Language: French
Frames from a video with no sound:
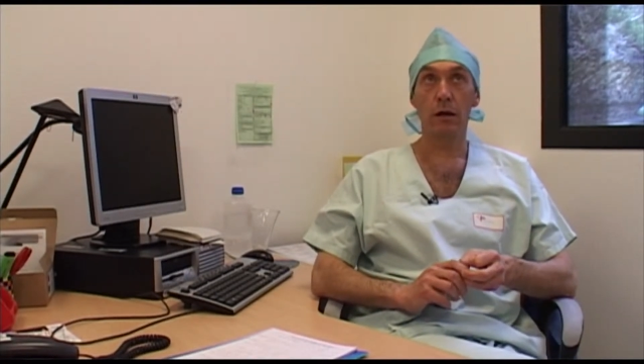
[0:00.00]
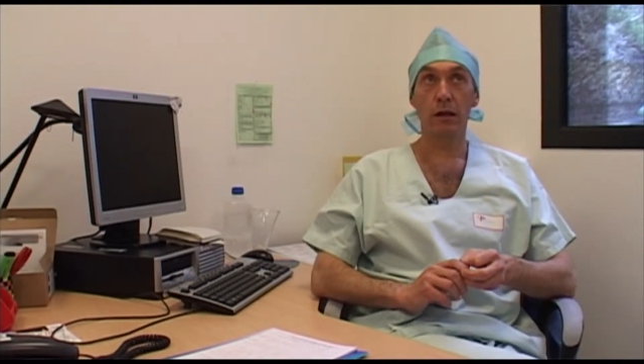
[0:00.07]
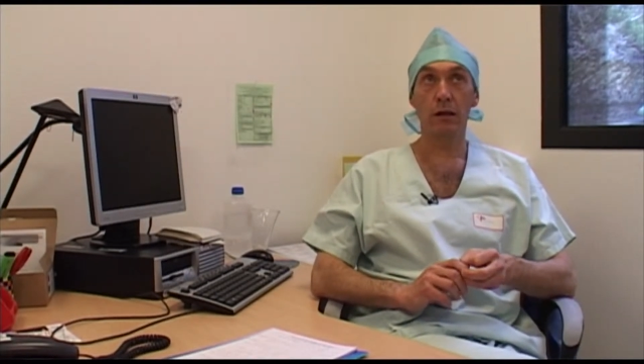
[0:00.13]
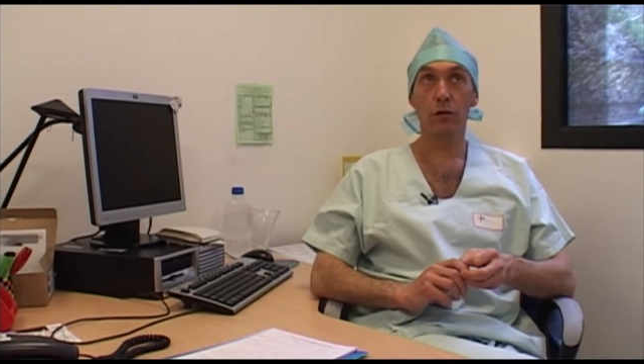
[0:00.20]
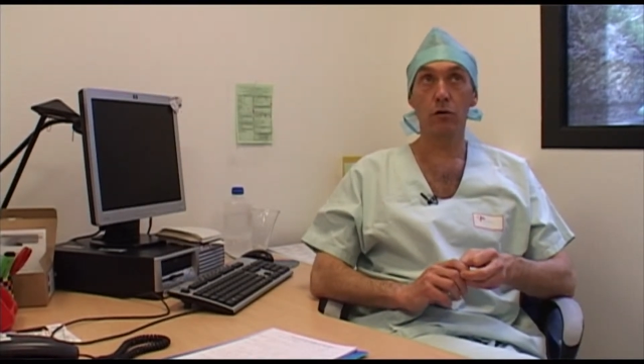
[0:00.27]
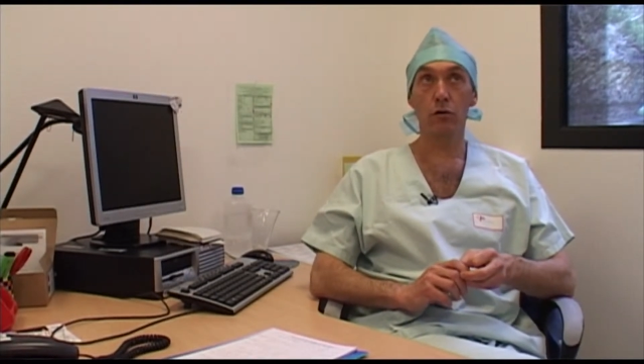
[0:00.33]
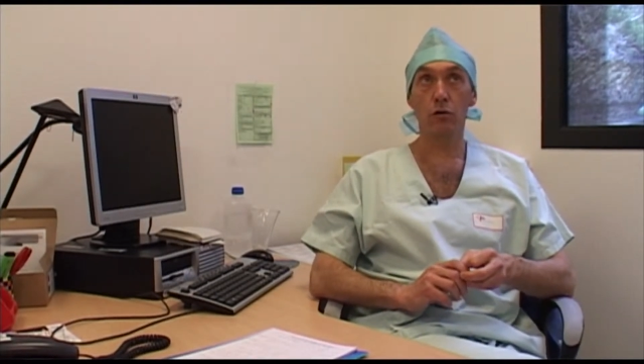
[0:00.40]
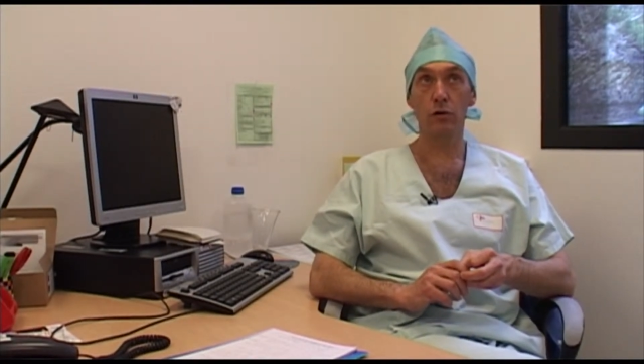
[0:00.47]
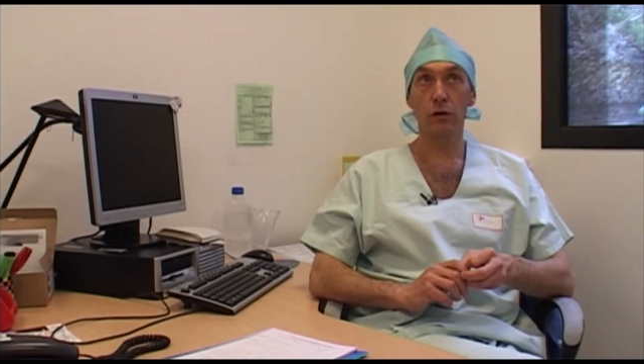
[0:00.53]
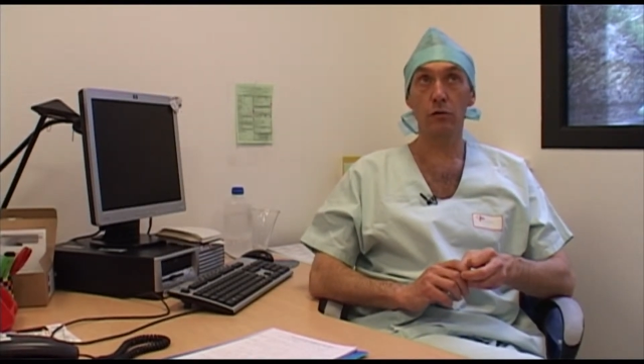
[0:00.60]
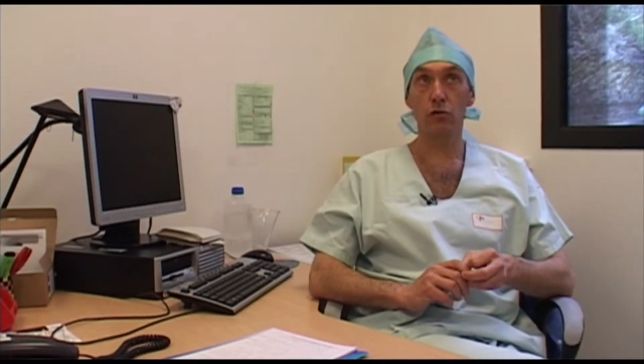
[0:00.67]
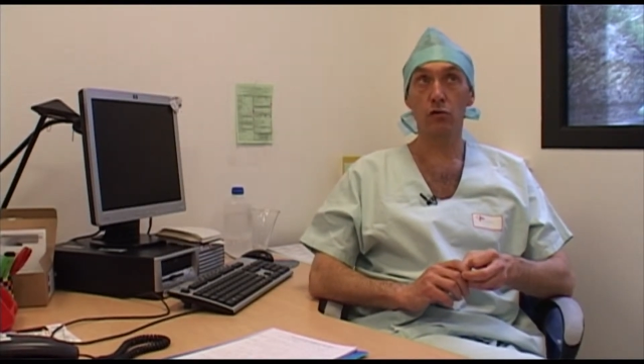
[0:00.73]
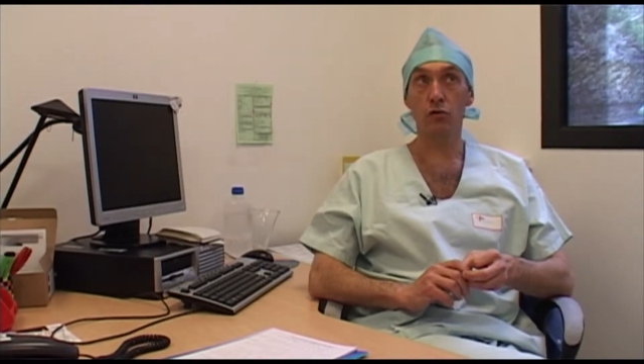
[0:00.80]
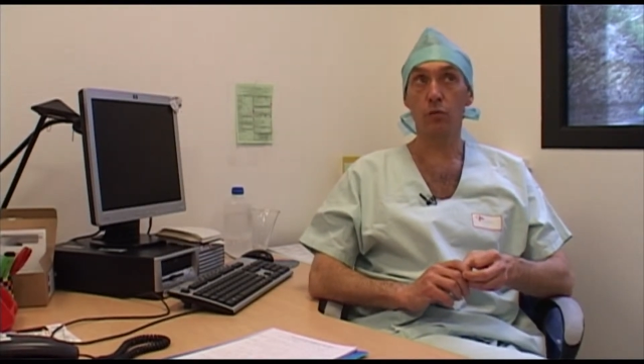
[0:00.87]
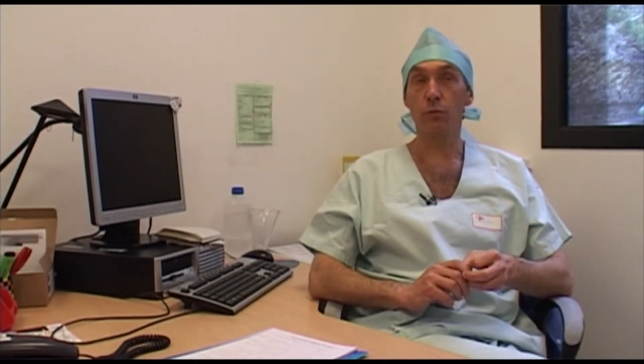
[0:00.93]
et
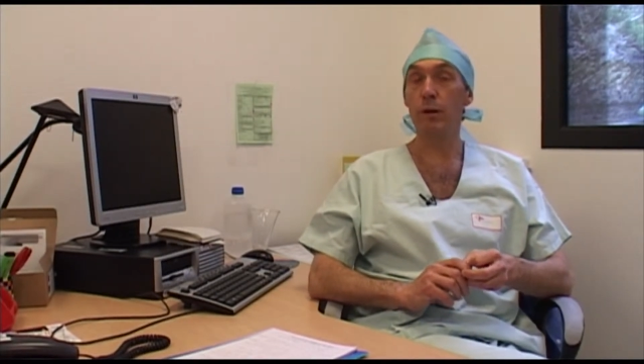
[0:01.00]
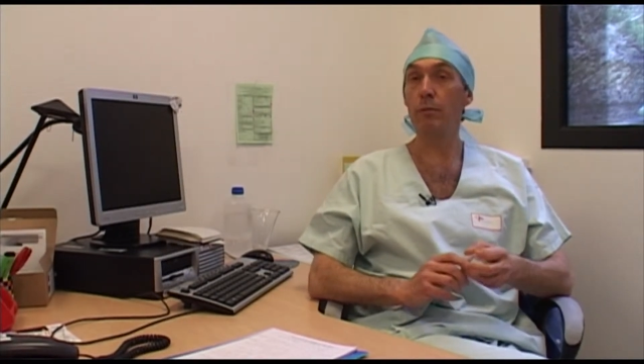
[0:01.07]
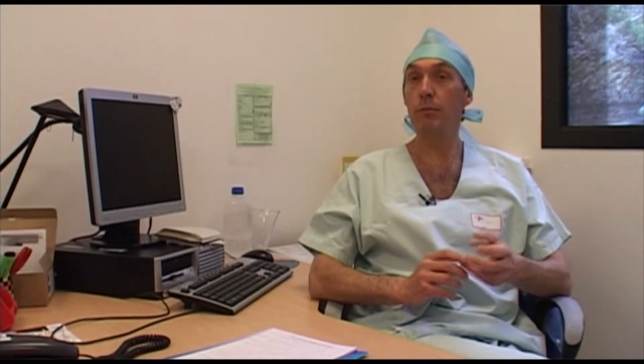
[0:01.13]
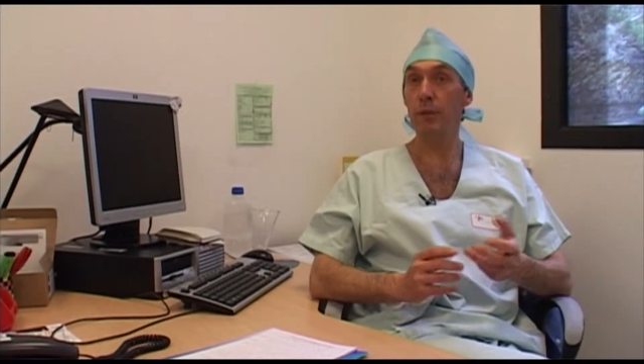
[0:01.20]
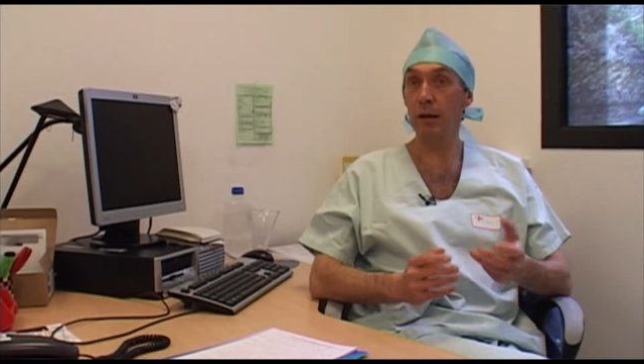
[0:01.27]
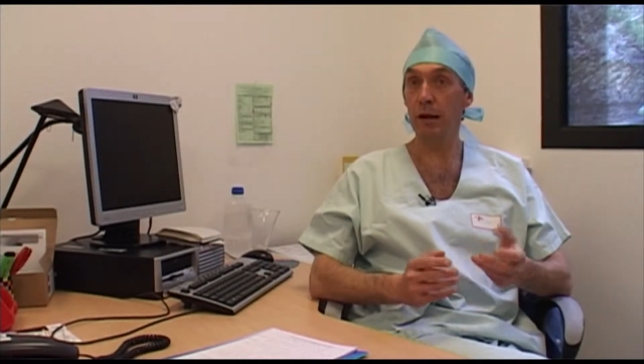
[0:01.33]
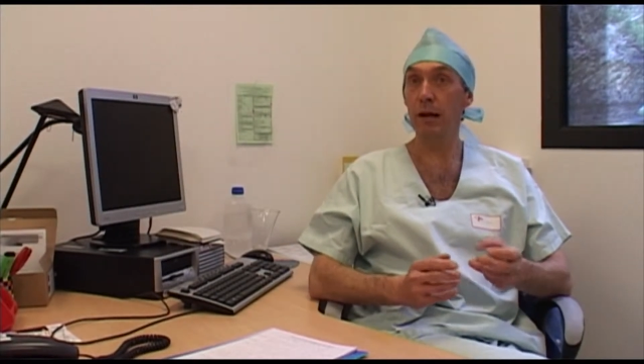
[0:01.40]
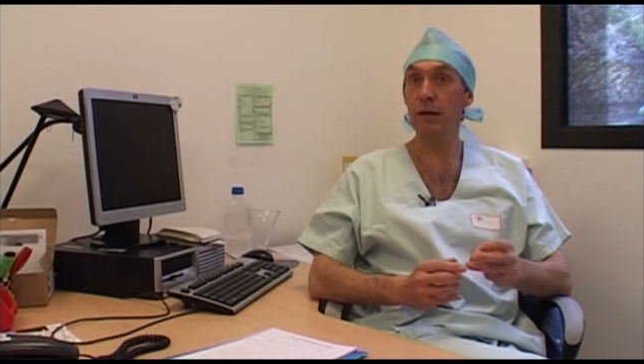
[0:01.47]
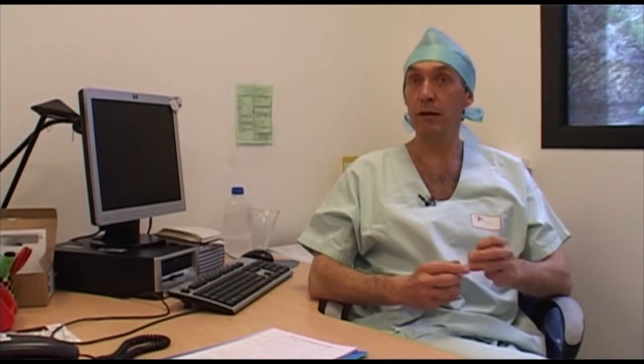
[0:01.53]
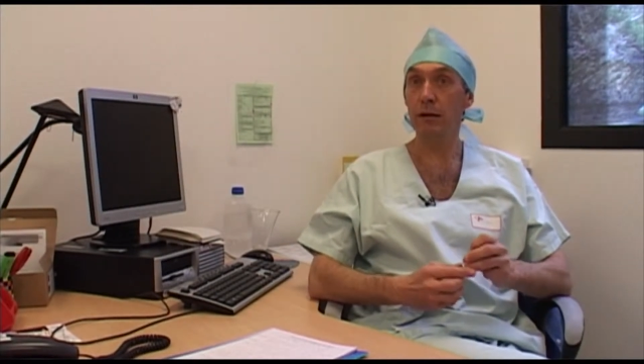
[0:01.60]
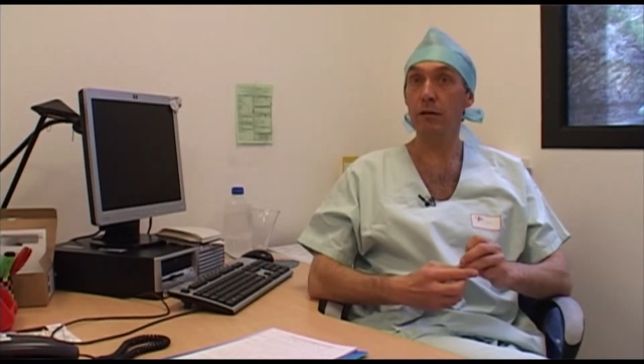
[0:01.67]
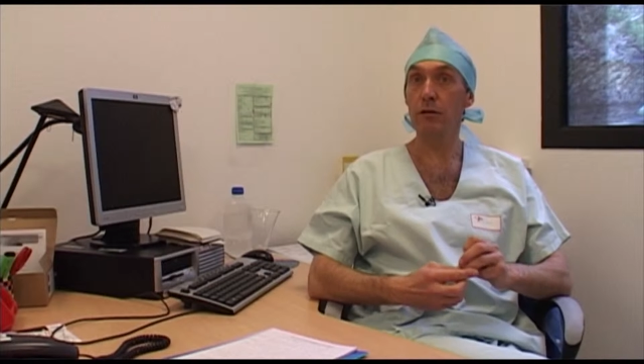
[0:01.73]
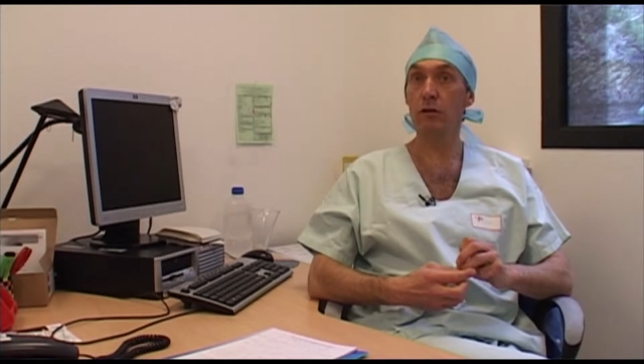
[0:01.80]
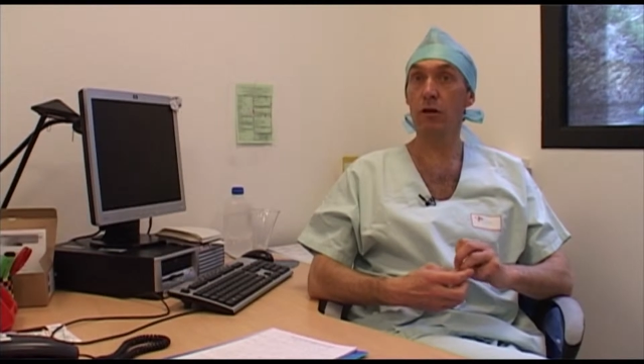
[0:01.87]
qu'ils ne sont pas pérennes